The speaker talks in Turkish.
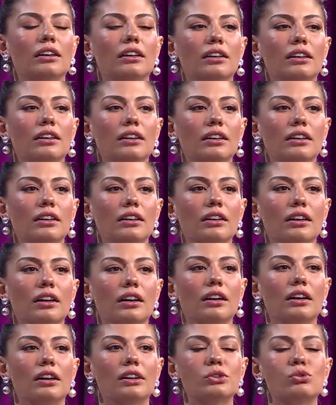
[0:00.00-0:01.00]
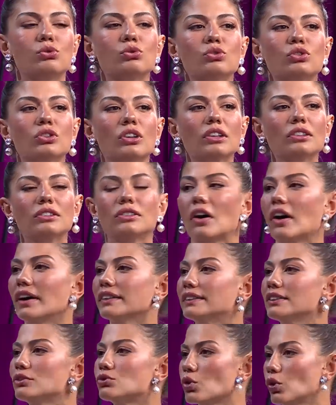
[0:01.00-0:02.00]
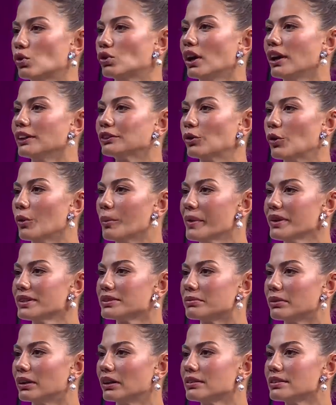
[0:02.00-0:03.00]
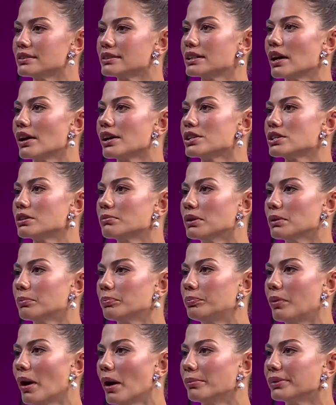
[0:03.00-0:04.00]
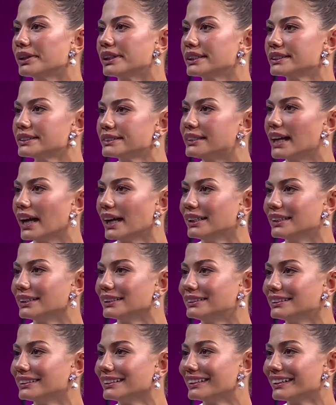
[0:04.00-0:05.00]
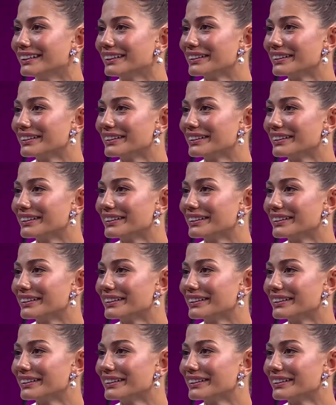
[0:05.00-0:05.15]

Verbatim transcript: e, Acun'la tatil çok rahat olmaz mı? Sadece bir Yani. parmak arası terlik.